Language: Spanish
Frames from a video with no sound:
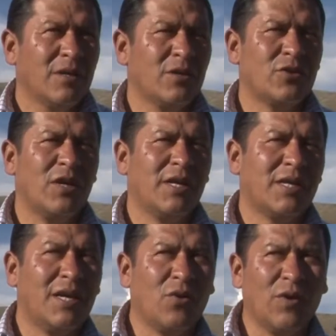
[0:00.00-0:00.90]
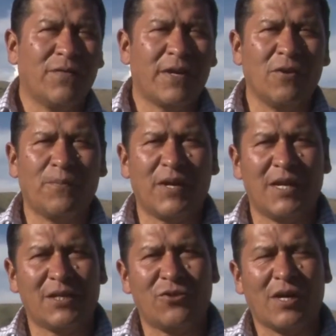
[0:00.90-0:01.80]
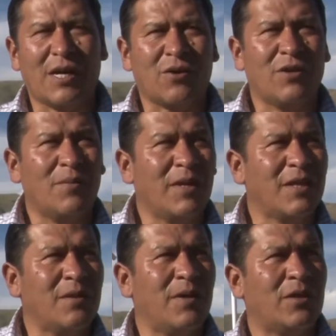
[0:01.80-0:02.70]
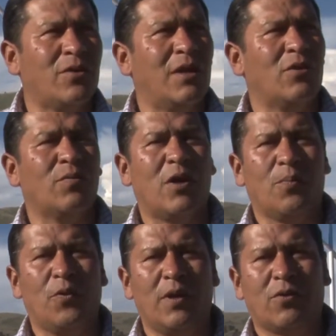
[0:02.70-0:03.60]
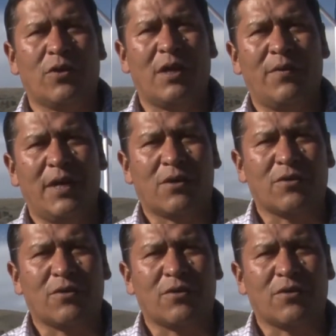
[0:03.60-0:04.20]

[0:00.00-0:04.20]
soy el ingeniero Wilfredo Pérez, estoy a cargo del mantenimiento del alumbrado público de la avenida